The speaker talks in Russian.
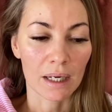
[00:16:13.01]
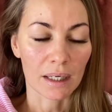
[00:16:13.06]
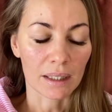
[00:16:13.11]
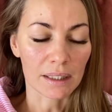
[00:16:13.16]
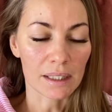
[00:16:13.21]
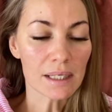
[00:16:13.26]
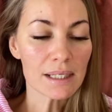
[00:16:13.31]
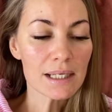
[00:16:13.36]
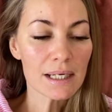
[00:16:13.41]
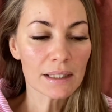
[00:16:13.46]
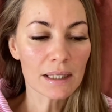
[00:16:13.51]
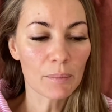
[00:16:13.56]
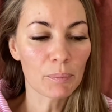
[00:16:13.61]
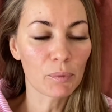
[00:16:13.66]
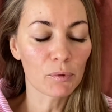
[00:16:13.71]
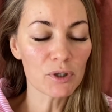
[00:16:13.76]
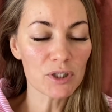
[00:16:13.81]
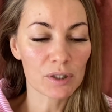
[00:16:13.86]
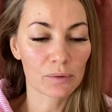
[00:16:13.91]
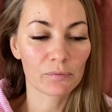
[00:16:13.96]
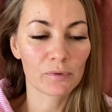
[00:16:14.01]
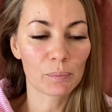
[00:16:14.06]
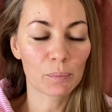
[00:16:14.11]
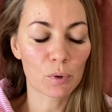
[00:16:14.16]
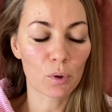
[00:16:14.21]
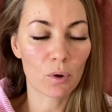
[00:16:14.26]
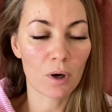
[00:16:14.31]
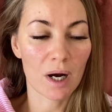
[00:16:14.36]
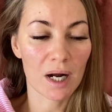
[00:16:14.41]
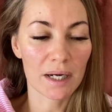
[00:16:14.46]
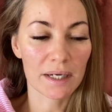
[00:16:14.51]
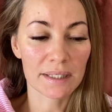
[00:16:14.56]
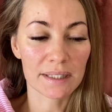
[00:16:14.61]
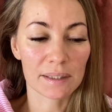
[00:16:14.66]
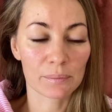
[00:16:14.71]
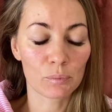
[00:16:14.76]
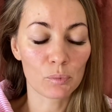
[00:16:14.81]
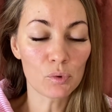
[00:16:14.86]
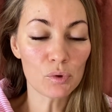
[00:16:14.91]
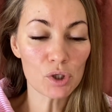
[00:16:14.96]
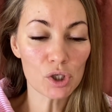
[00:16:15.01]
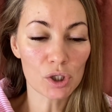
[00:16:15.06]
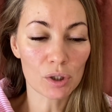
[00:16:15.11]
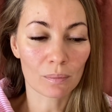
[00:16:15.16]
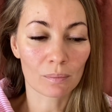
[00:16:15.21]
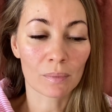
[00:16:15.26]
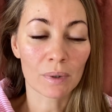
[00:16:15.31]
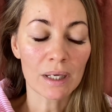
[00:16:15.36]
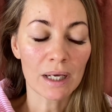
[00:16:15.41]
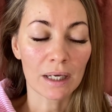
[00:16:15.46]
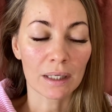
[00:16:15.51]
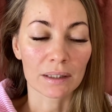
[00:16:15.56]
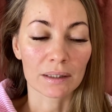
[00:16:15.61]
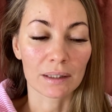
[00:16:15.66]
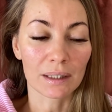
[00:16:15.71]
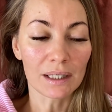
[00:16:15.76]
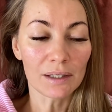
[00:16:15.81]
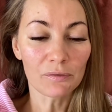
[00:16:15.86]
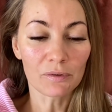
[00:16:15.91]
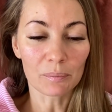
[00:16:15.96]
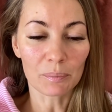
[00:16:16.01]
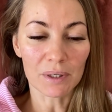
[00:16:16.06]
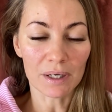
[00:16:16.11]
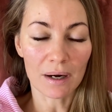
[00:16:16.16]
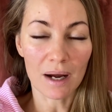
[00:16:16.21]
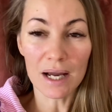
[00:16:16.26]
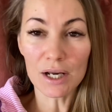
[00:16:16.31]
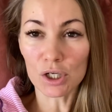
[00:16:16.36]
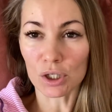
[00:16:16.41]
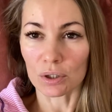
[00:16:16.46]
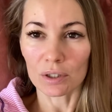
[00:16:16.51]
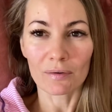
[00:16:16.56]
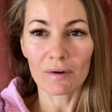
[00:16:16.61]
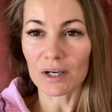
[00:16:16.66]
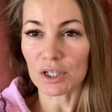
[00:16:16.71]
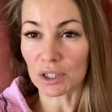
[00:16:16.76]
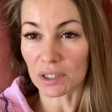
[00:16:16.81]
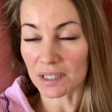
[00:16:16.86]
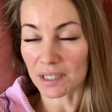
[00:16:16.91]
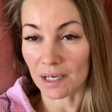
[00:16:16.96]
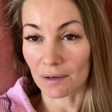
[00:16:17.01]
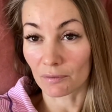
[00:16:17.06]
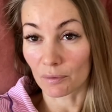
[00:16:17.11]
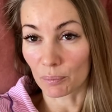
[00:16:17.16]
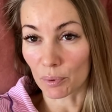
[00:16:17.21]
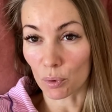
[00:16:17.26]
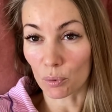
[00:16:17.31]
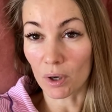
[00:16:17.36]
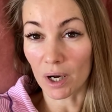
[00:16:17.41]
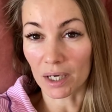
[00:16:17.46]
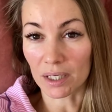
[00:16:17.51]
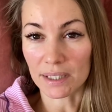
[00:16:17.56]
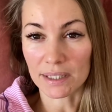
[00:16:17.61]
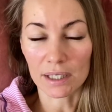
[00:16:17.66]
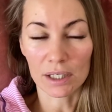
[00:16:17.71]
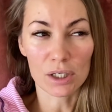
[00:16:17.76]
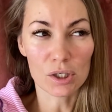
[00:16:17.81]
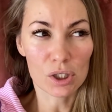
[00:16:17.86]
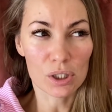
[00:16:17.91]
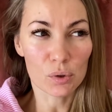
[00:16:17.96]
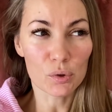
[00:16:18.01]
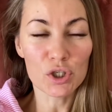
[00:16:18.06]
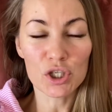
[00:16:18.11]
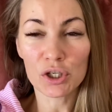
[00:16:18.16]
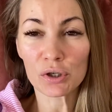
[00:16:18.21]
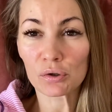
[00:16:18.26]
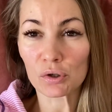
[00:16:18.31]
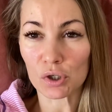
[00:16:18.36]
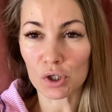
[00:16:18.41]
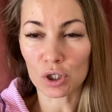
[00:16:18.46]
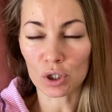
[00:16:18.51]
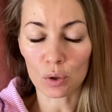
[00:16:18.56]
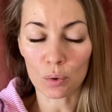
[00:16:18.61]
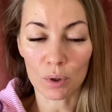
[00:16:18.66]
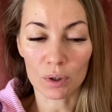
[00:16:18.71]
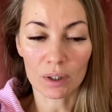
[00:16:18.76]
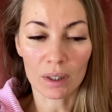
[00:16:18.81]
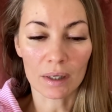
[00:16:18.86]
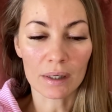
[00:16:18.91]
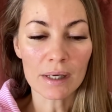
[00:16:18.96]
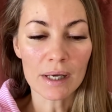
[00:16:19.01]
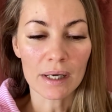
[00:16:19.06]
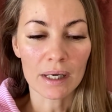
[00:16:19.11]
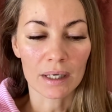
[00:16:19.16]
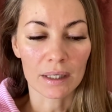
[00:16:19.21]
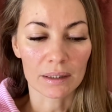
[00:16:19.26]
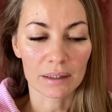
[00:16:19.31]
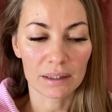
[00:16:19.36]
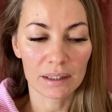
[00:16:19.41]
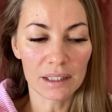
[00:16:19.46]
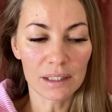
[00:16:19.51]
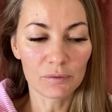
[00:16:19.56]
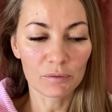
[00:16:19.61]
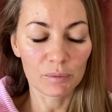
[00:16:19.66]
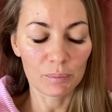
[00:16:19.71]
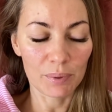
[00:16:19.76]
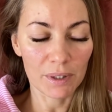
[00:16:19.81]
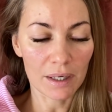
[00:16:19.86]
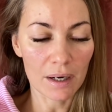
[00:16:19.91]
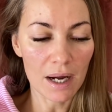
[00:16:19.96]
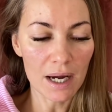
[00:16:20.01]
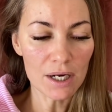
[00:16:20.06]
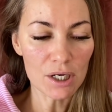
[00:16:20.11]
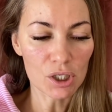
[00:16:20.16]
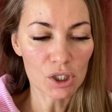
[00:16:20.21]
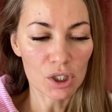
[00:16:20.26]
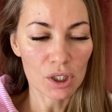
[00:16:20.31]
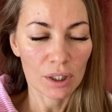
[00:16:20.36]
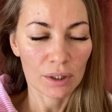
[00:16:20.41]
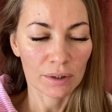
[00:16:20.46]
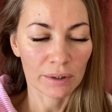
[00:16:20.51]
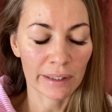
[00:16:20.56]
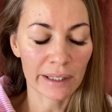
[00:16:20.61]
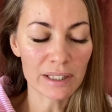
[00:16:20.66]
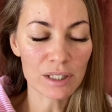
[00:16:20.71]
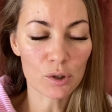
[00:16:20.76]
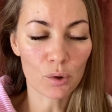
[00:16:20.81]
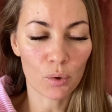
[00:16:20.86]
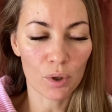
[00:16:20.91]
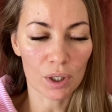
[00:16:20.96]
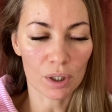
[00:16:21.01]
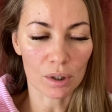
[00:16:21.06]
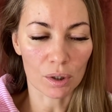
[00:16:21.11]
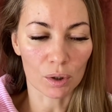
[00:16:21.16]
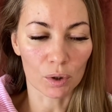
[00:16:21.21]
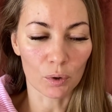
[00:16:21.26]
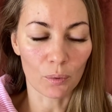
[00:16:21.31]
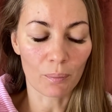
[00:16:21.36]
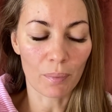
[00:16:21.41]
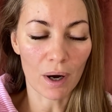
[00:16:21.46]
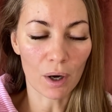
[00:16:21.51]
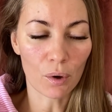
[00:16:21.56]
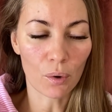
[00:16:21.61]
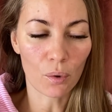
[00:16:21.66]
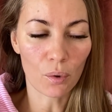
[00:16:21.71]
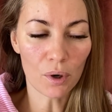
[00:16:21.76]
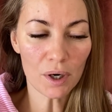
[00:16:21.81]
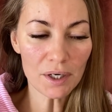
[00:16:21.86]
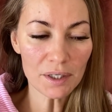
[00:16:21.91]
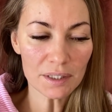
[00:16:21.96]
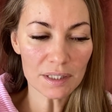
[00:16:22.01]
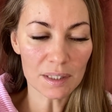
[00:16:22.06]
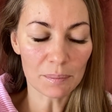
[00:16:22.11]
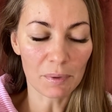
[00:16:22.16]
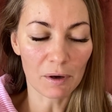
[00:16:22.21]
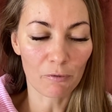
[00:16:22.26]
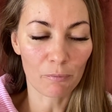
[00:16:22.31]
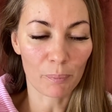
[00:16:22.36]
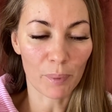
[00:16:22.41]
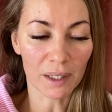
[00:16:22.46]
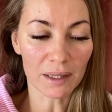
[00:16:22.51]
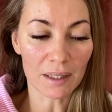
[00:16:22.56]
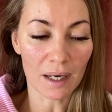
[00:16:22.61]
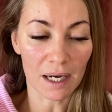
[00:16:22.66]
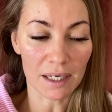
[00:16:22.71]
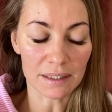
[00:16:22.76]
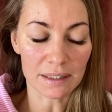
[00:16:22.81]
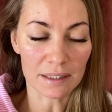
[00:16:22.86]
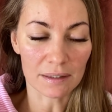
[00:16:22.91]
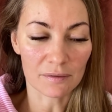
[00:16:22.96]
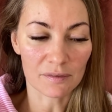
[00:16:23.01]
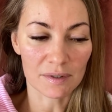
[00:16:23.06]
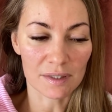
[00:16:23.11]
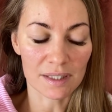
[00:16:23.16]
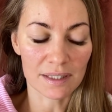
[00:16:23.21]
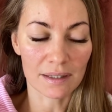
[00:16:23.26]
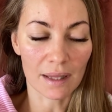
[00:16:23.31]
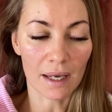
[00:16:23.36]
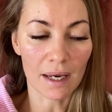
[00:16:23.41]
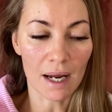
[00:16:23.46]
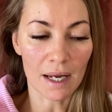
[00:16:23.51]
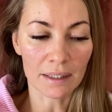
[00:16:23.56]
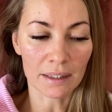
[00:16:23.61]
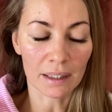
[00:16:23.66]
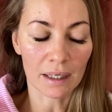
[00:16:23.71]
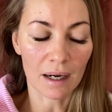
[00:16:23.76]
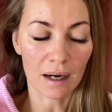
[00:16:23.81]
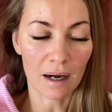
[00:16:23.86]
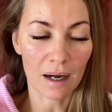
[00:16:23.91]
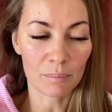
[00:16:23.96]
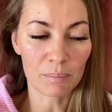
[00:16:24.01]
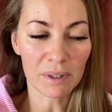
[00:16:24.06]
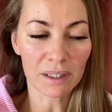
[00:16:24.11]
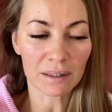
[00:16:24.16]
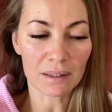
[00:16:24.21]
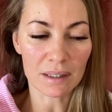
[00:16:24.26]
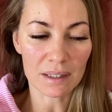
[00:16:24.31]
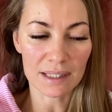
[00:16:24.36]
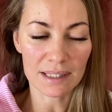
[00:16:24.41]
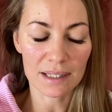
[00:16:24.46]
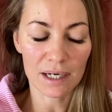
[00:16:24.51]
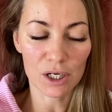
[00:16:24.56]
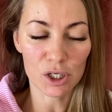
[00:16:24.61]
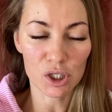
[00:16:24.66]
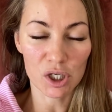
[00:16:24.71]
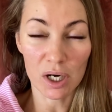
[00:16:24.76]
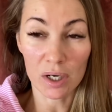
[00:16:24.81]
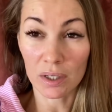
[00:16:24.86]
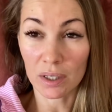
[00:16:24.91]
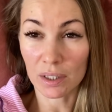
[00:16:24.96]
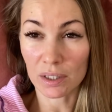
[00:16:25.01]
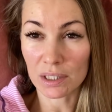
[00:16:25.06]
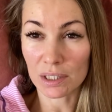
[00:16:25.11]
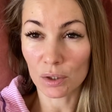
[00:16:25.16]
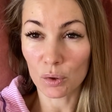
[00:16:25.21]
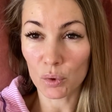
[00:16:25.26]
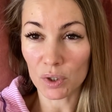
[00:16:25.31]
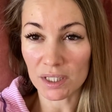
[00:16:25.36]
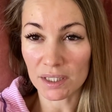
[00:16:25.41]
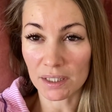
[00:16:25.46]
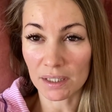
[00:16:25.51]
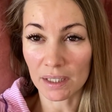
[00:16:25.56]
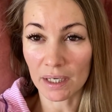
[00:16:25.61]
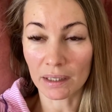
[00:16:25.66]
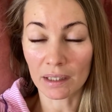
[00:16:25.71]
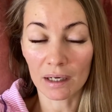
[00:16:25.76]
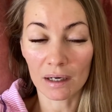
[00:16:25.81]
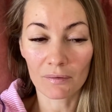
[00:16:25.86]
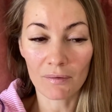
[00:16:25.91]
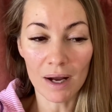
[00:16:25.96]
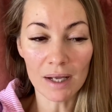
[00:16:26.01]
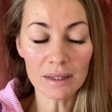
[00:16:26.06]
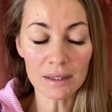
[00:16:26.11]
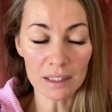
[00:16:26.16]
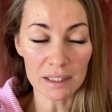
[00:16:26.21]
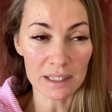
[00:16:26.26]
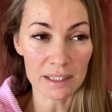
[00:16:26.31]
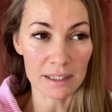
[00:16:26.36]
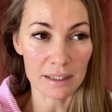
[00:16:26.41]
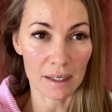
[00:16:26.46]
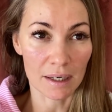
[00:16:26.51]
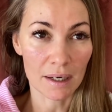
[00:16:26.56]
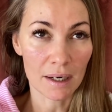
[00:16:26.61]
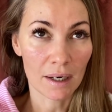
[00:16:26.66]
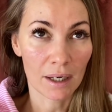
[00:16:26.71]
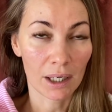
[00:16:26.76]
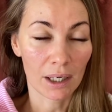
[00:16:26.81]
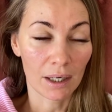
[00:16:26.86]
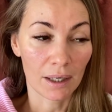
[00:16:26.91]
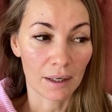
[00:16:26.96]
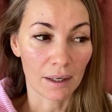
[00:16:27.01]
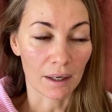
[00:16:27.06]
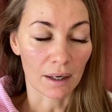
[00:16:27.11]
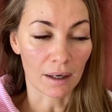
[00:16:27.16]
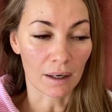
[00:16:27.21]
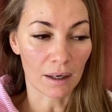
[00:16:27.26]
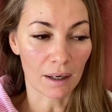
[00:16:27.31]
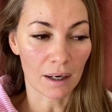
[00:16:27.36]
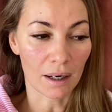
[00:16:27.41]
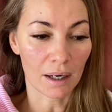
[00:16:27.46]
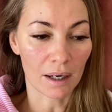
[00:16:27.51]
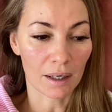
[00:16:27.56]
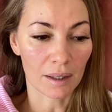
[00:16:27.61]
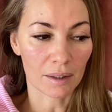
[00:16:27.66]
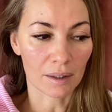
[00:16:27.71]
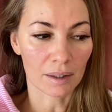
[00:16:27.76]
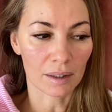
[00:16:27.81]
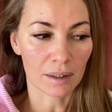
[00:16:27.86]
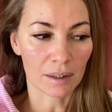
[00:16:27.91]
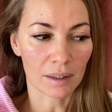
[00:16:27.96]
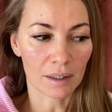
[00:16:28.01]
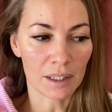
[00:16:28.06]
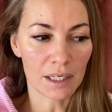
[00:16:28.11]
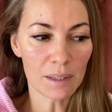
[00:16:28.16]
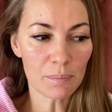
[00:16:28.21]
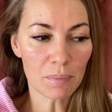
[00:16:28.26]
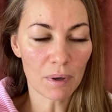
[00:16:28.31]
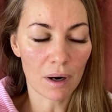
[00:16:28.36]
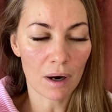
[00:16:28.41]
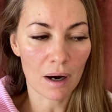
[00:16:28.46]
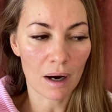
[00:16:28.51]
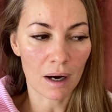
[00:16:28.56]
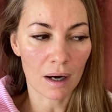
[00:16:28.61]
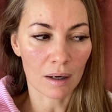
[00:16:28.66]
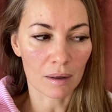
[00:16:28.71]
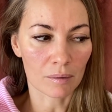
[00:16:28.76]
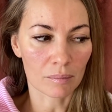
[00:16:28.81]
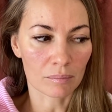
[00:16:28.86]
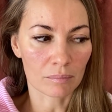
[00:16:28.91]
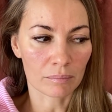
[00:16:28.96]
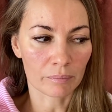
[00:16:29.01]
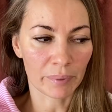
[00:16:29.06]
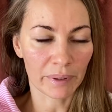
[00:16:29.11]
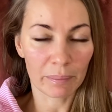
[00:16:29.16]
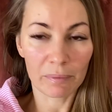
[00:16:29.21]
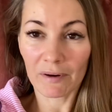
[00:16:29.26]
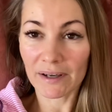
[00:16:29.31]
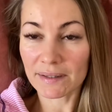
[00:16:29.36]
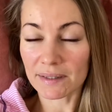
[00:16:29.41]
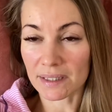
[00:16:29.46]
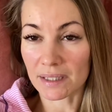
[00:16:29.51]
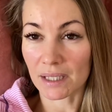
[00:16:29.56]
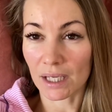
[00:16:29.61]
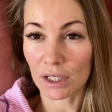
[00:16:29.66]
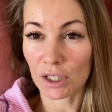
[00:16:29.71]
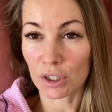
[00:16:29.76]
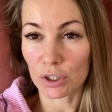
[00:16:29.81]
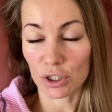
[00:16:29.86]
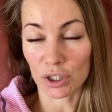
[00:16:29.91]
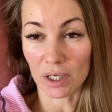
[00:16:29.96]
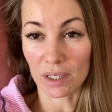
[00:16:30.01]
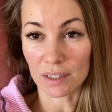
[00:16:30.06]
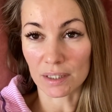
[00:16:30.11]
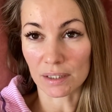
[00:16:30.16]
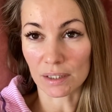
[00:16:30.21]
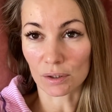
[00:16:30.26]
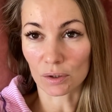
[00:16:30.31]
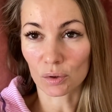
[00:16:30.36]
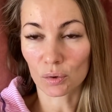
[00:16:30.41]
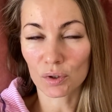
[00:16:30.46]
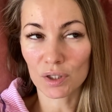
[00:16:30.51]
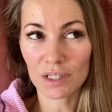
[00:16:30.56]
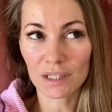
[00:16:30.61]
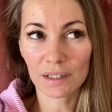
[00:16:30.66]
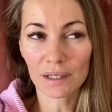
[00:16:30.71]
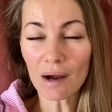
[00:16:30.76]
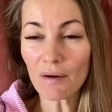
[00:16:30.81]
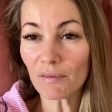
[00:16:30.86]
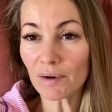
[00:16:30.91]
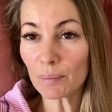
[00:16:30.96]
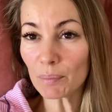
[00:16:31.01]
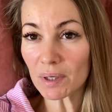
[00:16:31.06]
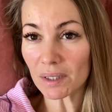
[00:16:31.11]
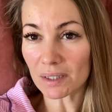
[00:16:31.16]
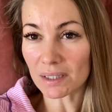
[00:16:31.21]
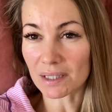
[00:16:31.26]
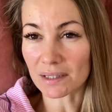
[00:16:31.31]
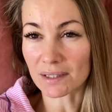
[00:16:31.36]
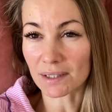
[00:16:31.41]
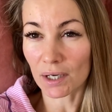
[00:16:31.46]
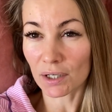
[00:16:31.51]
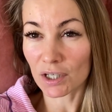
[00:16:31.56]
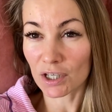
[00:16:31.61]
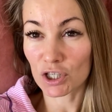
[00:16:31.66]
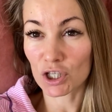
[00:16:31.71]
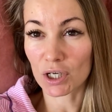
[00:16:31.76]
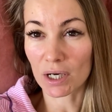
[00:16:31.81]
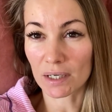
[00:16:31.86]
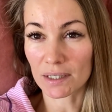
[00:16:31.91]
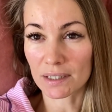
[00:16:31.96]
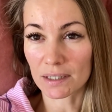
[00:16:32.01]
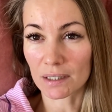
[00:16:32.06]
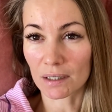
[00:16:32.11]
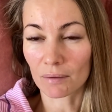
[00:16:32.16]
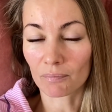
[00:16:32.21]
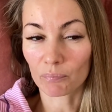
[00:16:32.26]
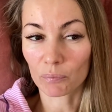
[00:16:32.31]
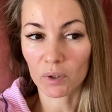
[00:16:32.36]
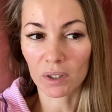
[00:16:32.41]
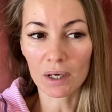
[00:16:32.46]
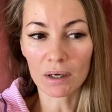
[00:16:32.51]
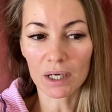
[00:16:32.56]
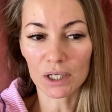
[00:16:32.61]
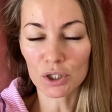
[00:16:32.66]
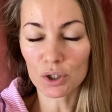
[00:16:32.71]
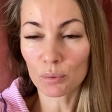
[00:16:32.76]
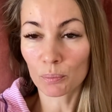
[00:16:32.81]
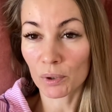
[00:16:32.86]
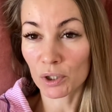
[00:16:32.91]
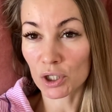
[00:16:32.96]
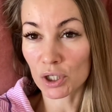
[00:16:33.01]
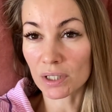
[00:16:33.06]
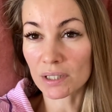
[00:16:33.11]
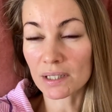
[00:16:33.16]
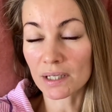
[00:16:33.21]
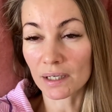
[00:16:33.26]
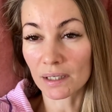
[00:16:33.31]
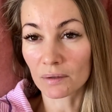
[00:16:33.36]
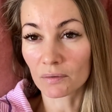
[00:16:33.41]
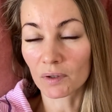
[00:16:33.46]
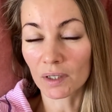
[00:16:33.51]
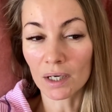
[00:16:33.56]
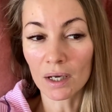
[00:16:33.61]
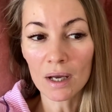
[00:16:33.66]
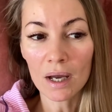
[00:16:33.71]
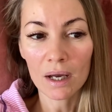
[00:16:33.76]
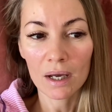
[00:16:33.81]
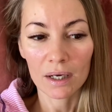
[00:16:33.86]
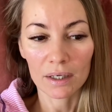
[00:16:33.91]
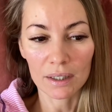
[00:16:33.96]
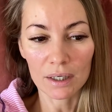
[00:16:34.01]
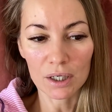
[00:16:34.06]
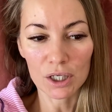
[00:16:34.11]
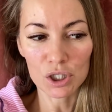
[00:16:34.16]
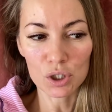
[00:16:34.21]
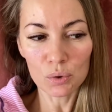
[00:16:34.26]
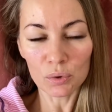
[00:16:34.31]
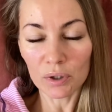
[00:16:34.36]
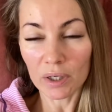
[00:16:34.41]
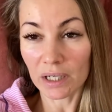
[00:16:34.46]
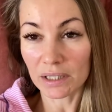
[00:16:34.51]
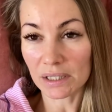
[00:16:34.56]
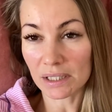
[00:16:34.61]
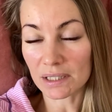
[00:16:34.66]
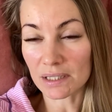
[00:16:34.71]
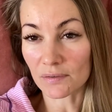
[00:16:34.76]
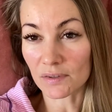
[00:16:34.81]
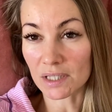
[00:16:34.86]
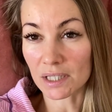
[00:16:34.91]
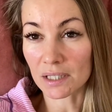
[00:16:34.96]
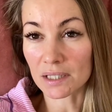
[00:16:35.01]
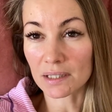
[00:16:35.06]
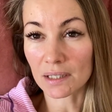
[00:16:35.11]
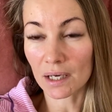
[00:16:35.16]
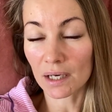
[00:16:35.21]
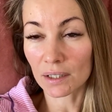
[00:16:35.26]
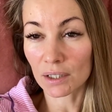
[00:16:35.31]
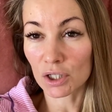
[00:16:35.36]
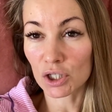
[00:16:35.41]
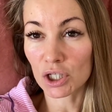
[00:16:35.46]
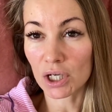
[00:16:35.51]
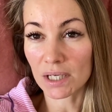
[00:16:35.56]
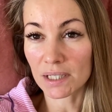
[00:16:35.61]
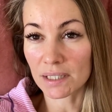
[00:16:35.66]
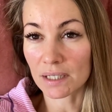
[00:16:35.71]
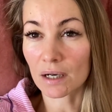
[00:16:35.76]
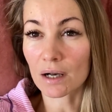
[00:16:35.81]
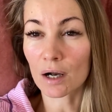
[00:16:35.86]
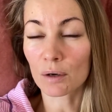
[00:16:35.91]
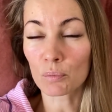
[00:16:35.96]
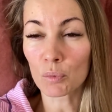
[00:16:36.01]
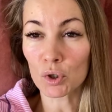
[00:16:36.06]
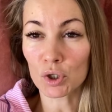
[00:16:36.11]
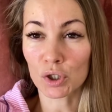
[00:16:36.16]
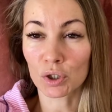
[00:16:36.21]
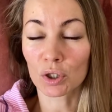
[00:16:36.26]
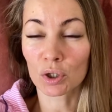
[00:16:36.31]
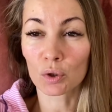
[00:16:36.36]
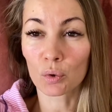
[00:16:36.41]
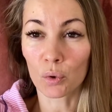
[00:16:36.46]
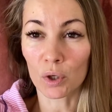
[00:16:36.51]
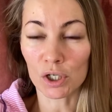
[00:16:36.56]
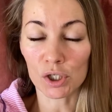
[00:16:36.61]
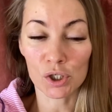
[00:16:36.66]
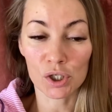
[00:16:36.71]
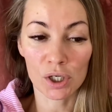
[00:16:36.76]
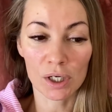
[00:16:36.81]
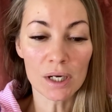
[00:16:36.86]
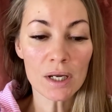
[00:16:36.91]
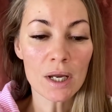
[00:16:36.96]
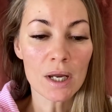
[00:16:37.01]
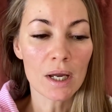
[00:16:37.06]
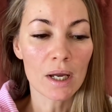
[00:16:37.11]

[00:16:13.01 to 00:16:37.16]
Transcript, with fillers: Если, допустим, вы поругались с мужем, ты выбираешь, неважно, с кем вы поругались, или случилось что-то, ты выбираешь, насколько глубоко тебе впадать в состояние обиды, раздражения, злости, неадекватности, а, либо пребывать в состоянии счастья. То есть я выбрала состояние счастья. Я хочу быть счастливой, я хочу находиться в состоянии счастья как можно дольше.